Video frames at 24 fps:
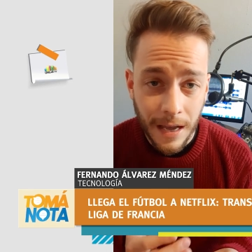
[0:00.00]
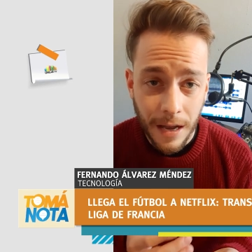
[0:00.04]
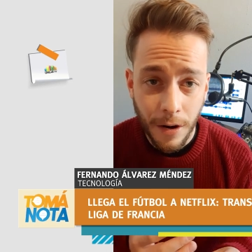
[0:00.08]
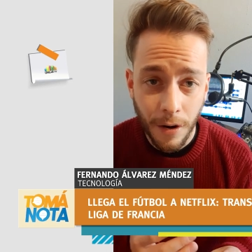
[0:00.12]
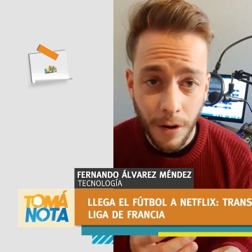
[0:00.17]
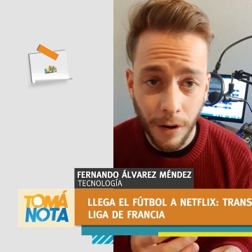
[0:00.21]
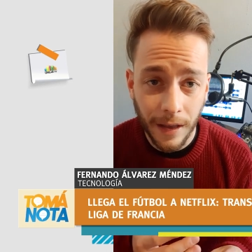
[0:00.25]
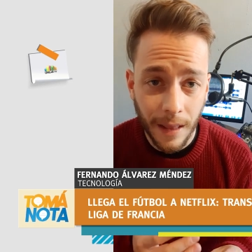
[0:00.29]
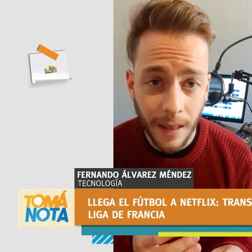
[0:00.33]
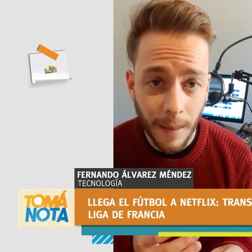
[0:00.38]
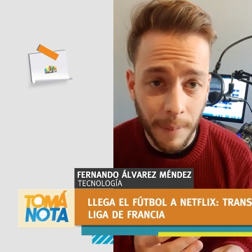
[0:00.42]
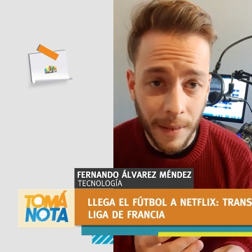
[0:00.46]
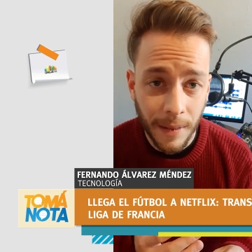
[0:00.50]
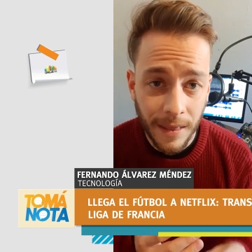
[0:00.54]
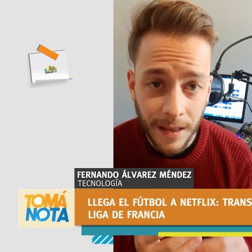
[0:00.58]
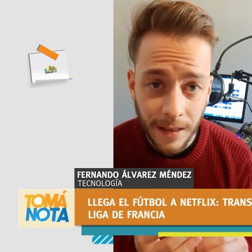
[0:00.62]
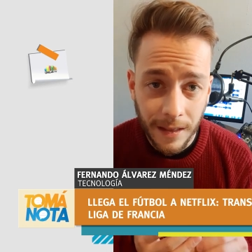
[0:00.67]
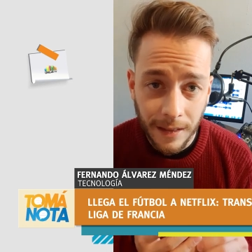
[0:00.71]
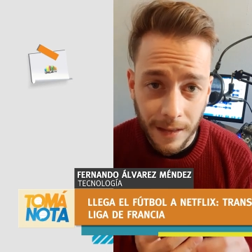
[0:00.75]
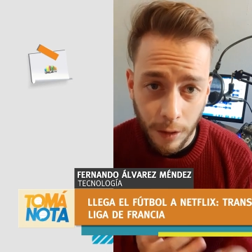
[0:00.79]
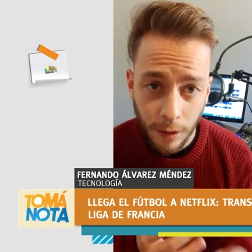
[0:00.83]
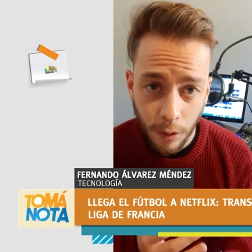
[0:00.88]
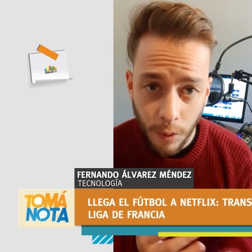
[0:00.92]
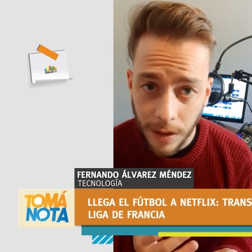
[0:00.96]
nos queda
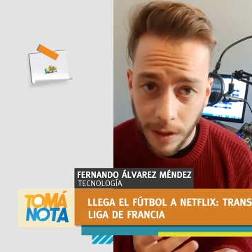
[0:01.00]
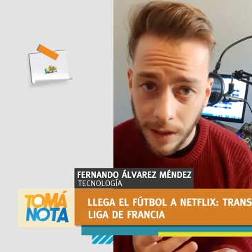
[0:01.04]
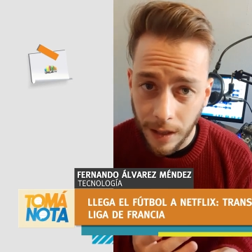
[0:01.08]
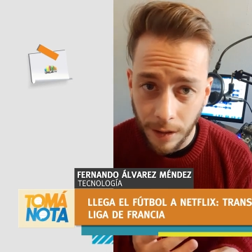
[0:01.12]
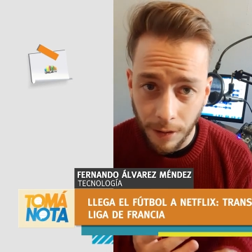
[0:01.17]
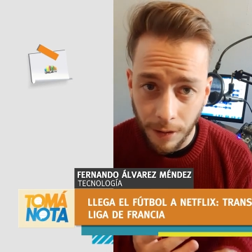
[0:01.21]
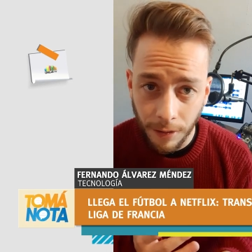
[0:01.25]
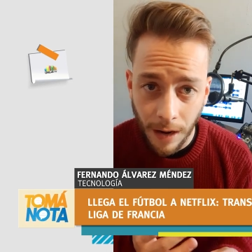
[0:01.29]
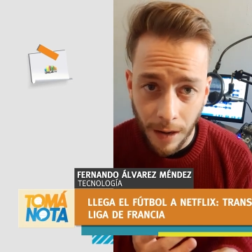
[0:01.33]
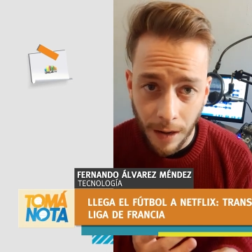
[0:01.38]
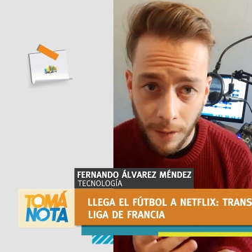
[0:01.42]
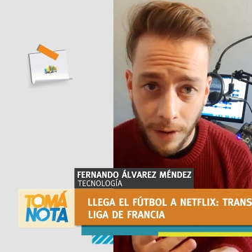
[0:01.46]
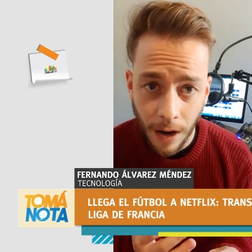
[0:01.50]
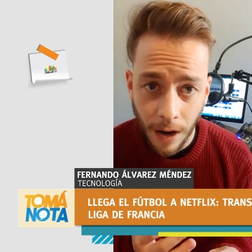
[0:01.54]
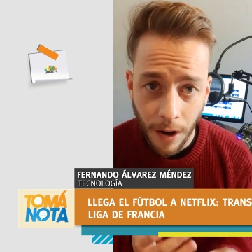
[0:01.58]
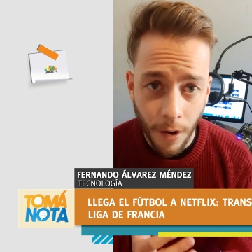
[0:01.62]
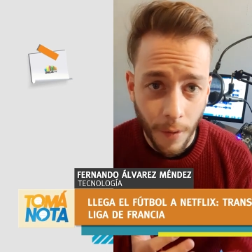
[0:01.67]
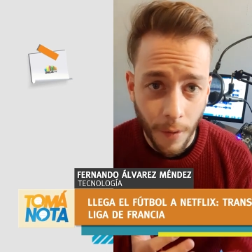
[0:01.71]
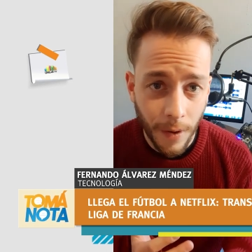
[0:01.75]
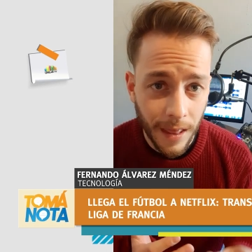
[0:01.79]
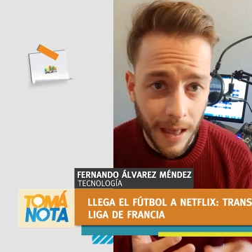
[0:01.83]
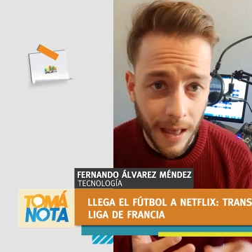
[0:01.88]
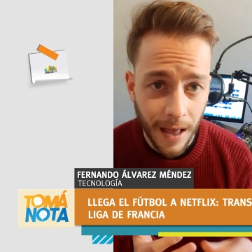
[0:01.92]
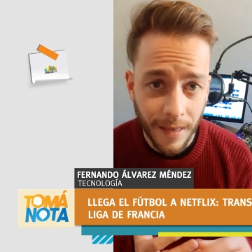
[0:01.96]
pendiente Twitter con algunas
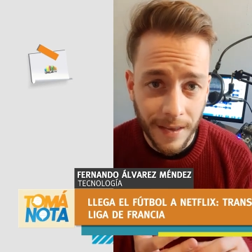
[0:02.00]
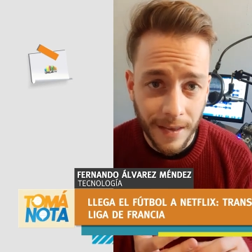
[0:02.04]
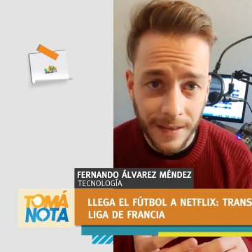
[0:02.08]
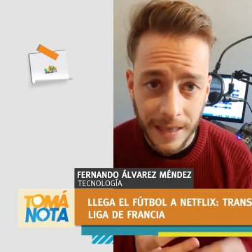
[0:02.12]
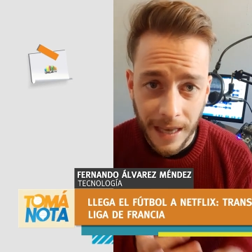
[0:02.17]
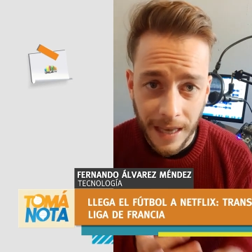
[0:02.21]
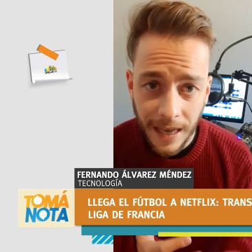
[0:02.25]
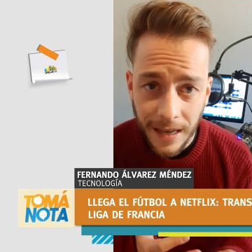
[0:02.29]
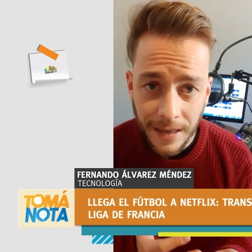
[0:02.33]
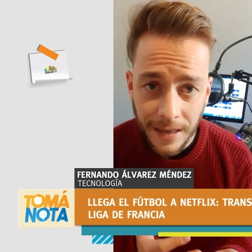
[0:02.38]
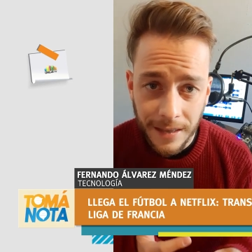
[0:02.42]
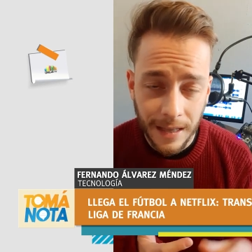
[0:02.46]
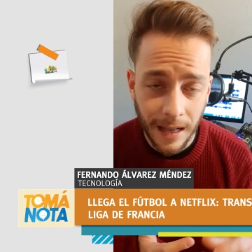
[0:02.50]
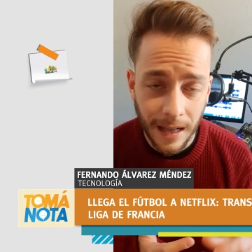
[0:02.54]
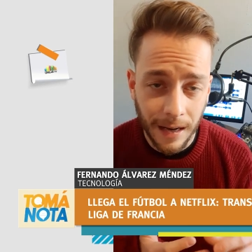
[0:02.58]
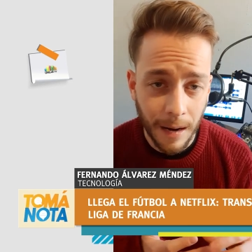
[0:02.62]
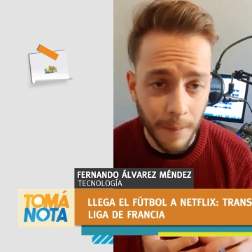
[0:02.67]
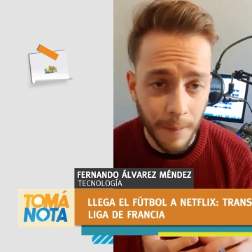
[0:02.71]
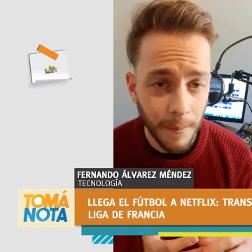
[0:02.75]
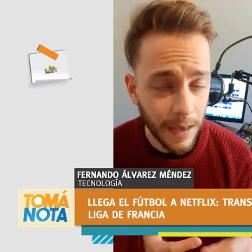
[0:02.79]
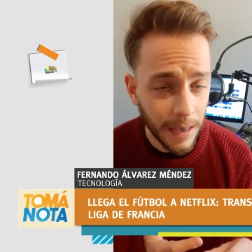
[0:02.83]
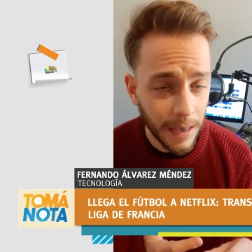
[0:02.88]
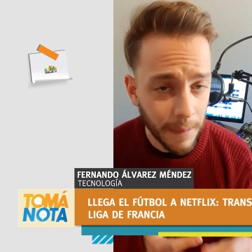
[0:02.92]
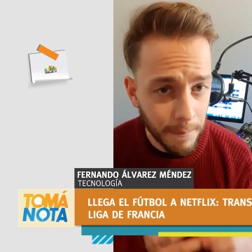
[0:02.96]
novedades,
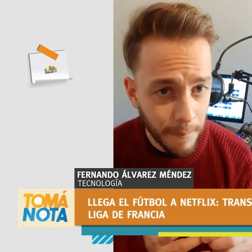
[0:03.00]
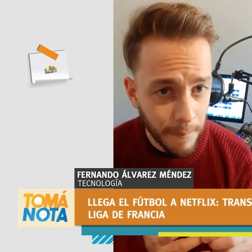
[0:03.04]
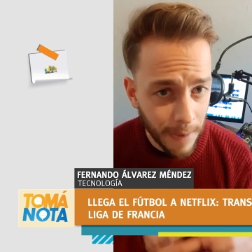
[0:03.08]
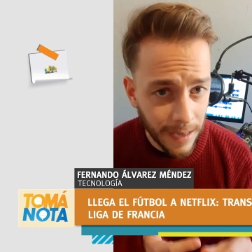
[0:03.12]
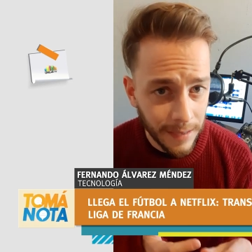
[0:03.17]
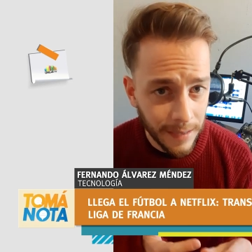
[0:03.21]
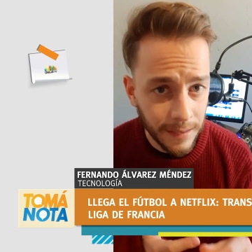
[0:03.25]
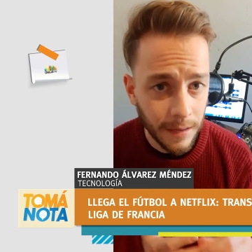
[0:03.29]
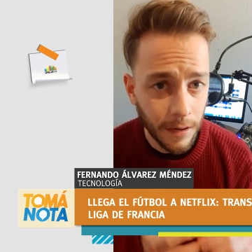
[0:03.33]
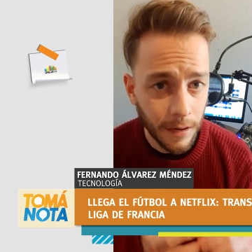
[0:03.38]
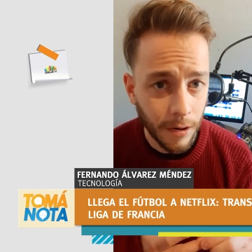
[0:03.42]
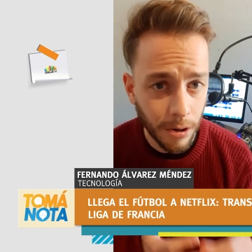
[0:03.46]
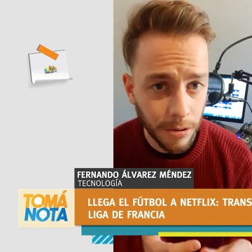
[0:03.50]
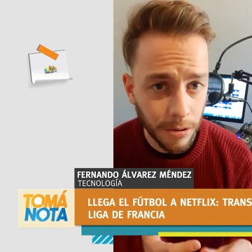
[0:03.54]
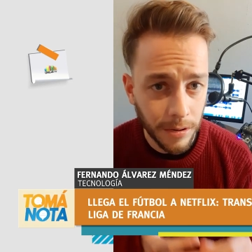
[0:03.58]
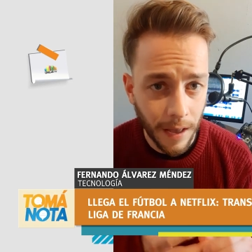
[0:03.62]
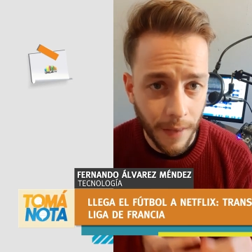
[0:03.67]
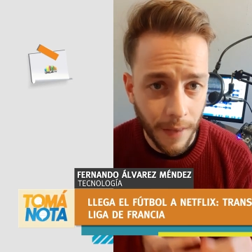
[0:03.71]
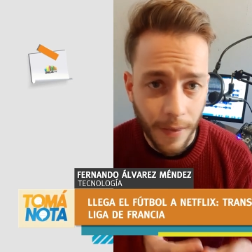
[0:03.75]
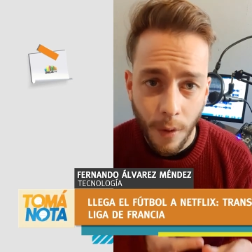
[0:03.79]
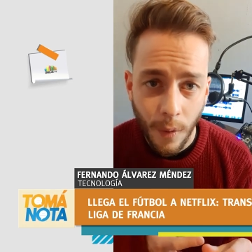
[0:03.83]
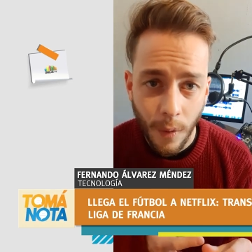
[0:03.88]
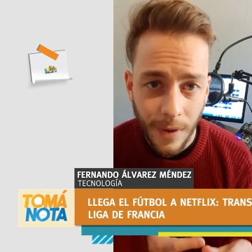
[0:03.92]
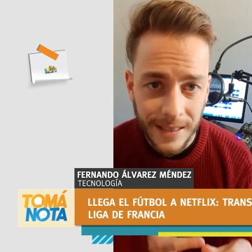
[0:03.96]
Instagram y más
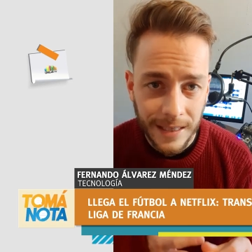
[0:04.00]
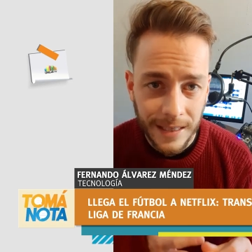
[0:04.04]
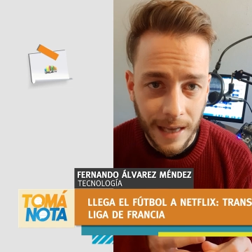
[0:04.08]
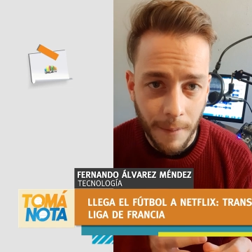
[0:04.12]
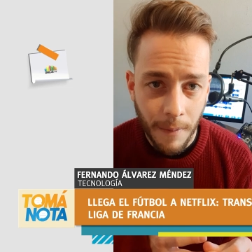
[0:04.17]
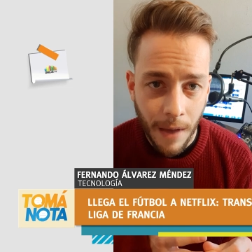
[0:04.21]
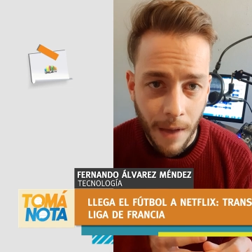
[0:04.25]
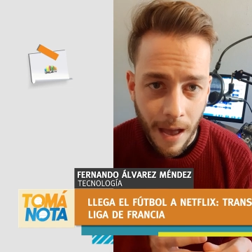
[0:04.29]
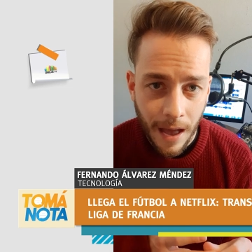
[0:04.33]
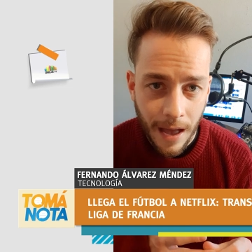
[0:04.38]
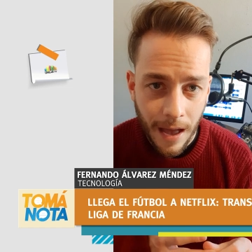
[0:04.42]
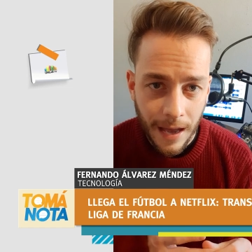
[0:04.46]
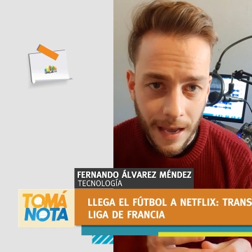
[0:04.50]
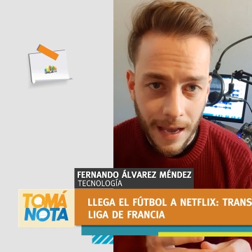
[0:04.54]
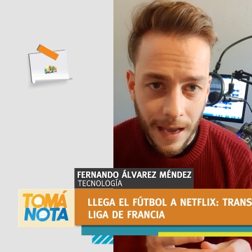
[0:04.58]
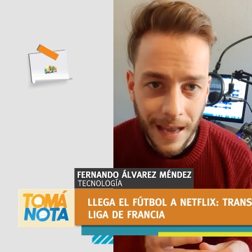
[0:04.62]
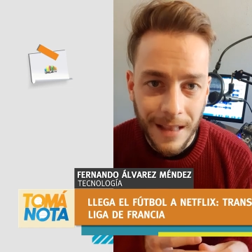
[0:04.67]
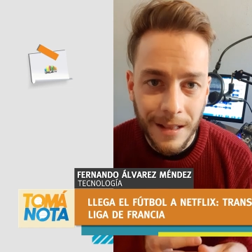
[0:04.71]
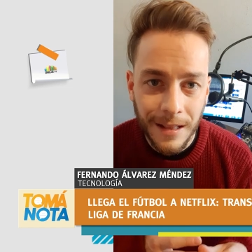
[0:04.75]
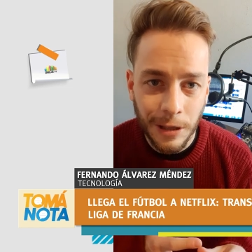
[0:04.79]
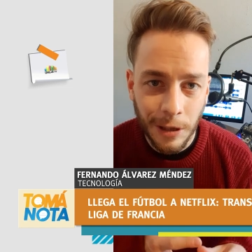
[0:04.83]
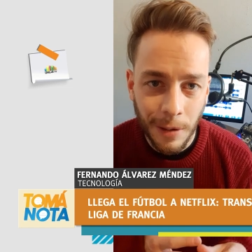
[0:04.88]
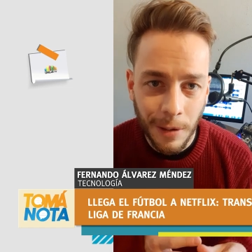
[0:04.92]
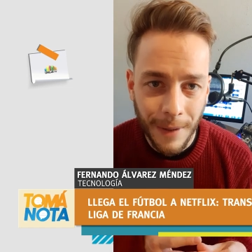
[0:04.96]
cosas de WhatsApp
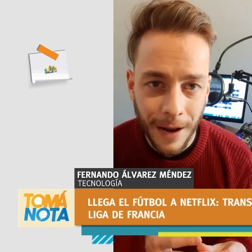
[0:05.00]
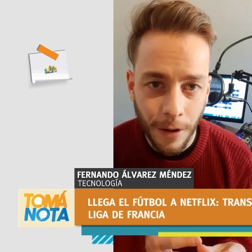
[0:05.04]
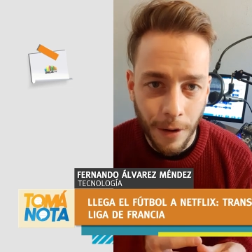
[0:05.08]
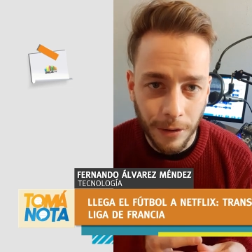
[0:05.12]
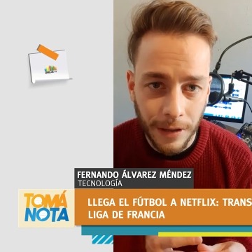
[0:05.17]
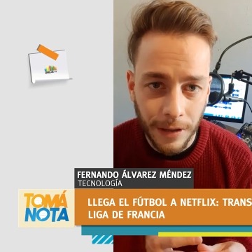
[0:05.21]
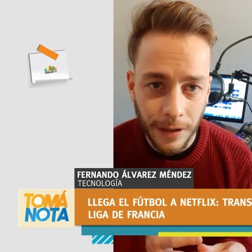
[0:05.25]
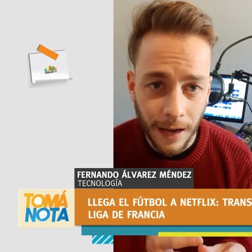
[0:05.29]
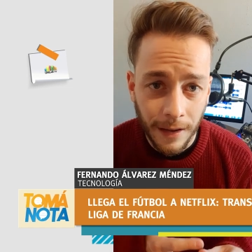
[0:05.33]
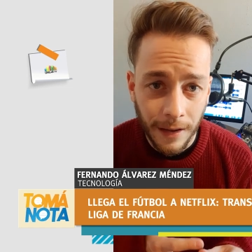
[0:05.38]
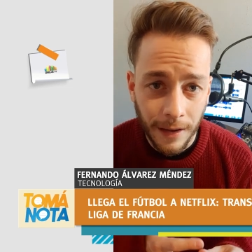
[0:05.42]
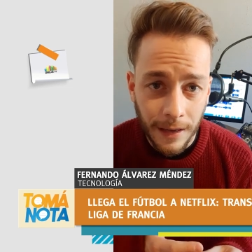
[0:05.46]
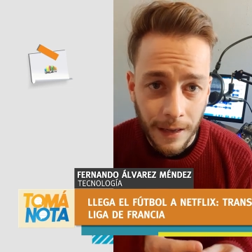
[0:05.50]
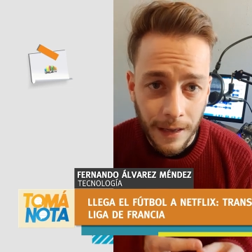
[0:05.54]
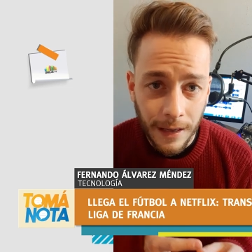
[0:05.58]
en Toma Nota.